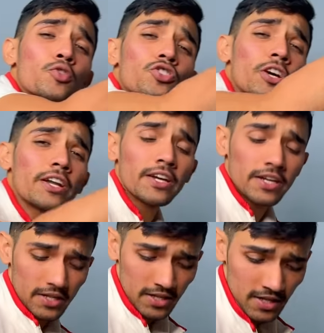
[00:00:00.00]
पुश
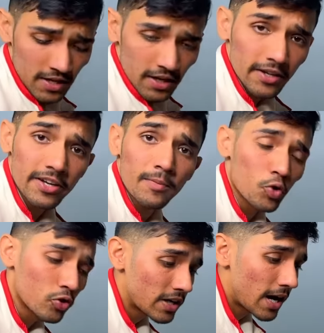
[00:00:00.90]
करके ग्रिप
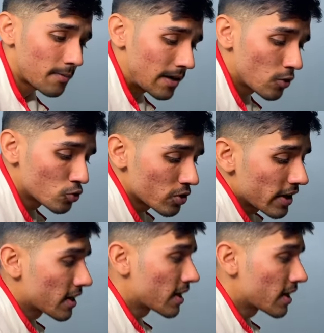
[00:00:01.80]
कोन का आपका हो चुका है